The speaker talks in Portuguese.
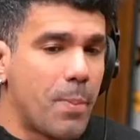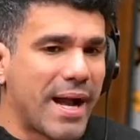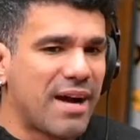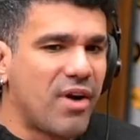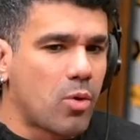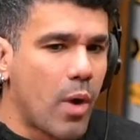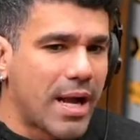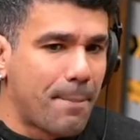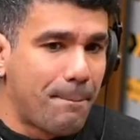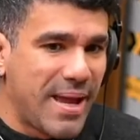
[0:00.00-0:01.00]
Eu pegava uma
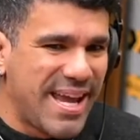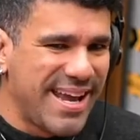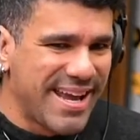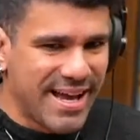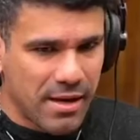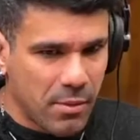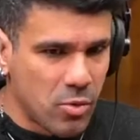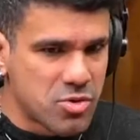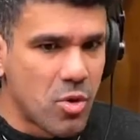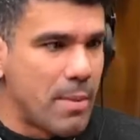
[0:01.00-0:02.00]
cueca P,
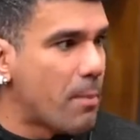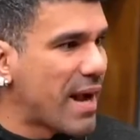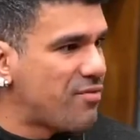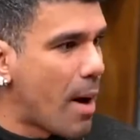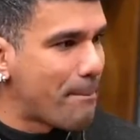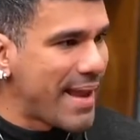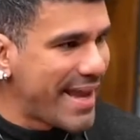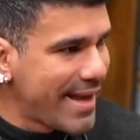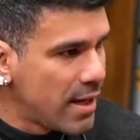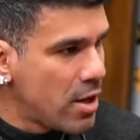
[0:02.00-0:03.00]
eu uso M, eu pegava uma
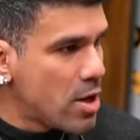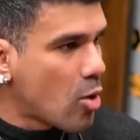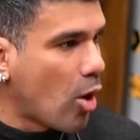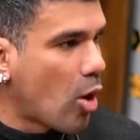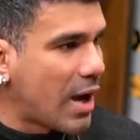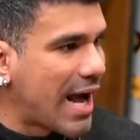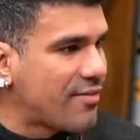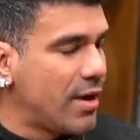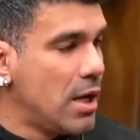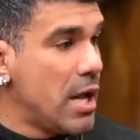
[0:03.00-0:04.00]
P,
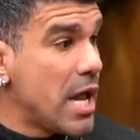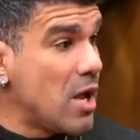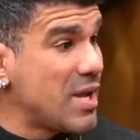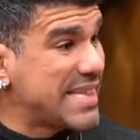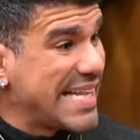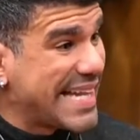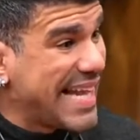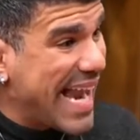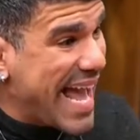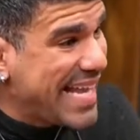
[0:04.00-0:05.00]
colocava, eu ia treinar
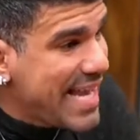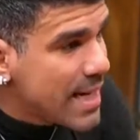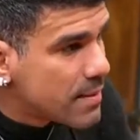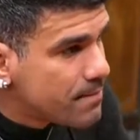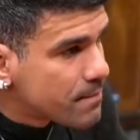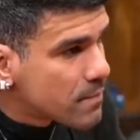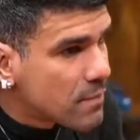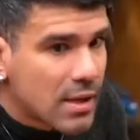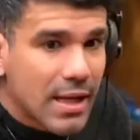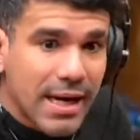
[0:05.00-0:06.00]
de leg.
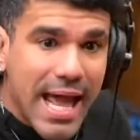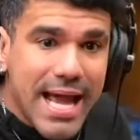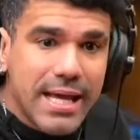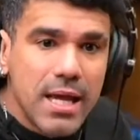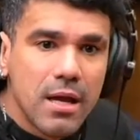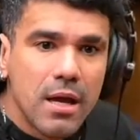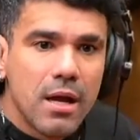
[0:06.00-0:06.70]
Leg.